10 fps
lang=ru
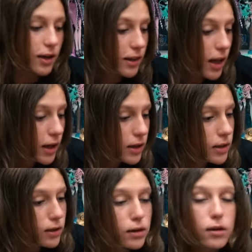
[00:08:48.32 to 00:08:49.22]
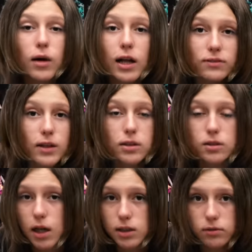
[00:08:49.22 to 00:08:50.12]
Итак, э,
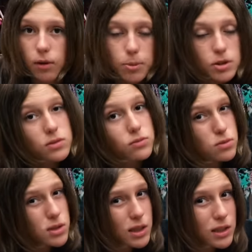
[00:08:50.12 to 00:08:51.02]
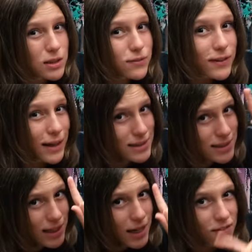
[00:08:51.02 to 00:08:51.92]
ответ на этот вопрос вы узнаете в
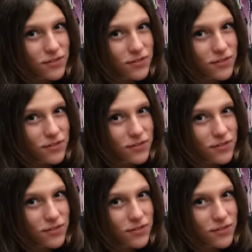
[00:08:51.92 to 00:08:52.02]
конце